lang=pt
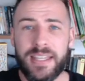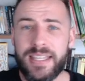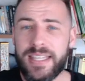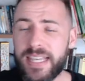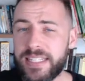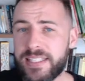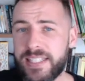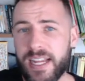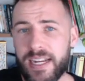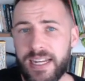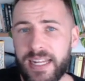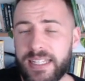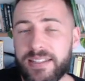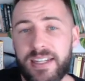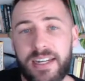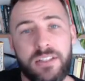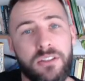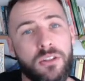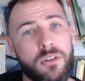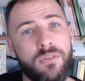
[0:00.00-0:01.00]
E essa
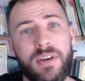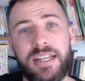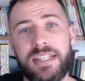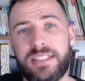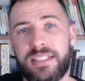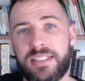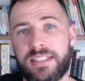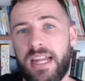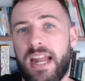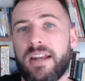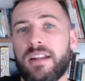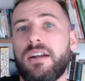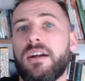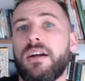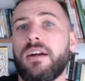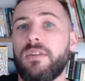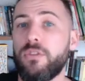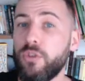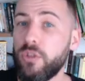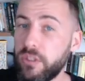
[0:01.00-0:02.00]
letra não vai estar
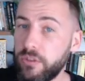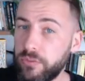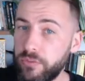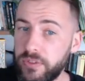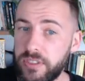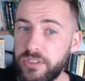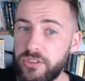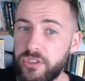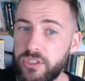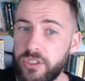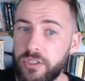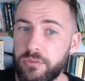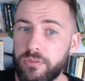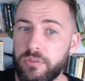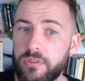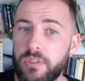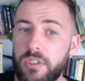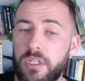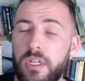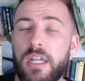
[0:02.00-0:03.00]
no infinitivo.